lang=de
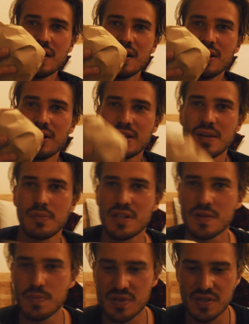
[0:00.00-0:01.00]
Äh, ich habe mir
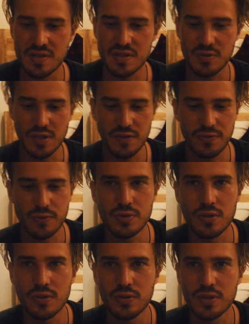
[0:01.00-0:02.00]
jetzt ein bisschen Street
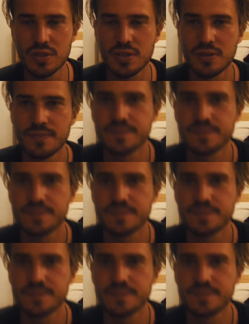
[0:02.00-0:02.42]
Food geholt.